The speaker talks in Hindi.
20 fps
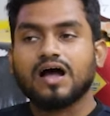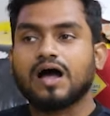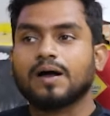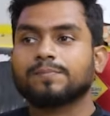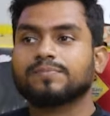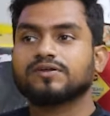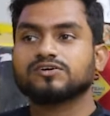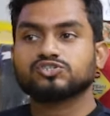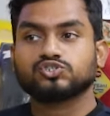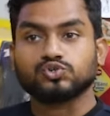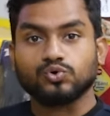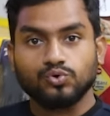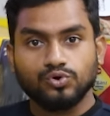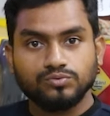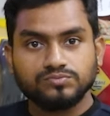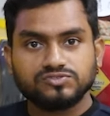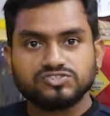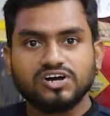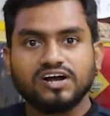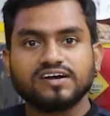अपना
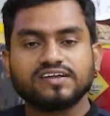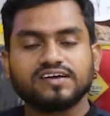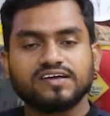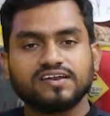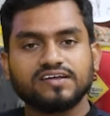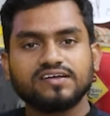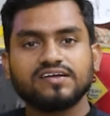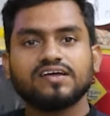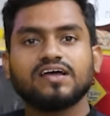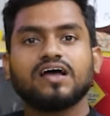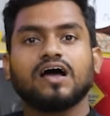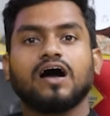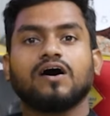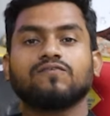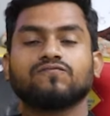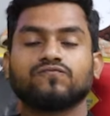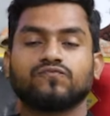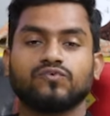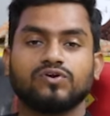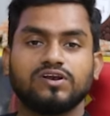शोरूम स्टार्ट करें
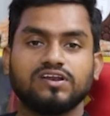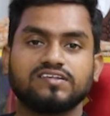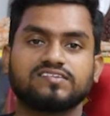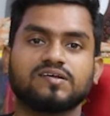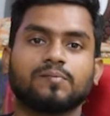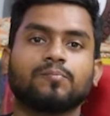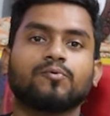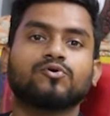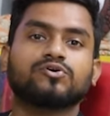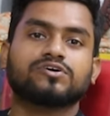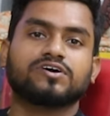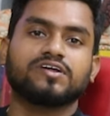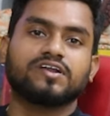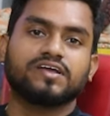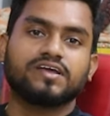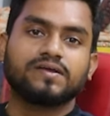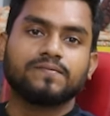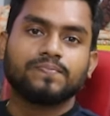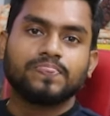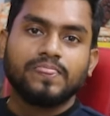हम फुल्ली सपोर्ट
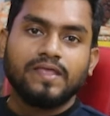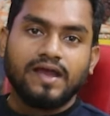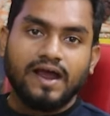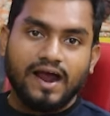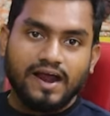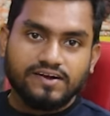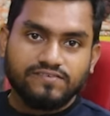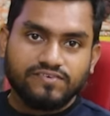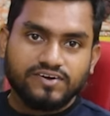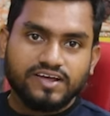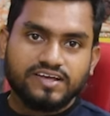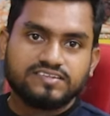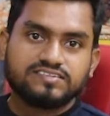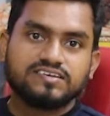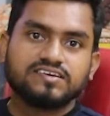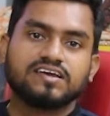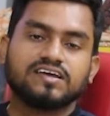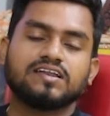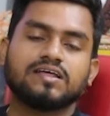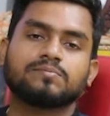करेंगे
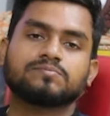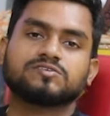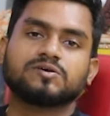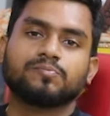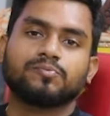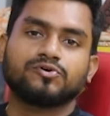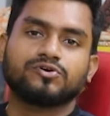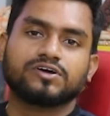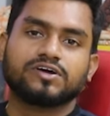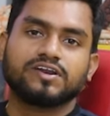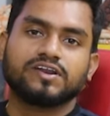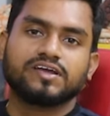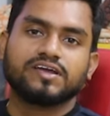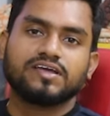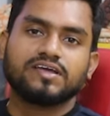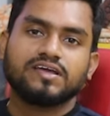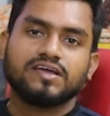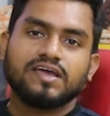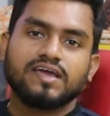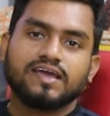एडवर्टाइजिंग के लिए हम सपोर्ट
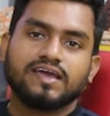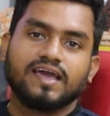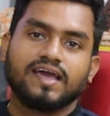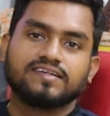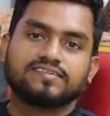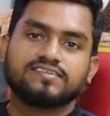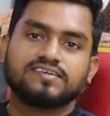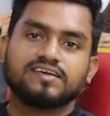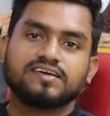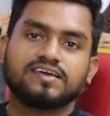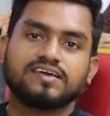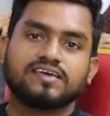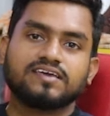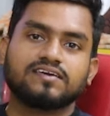करेंगे कैसे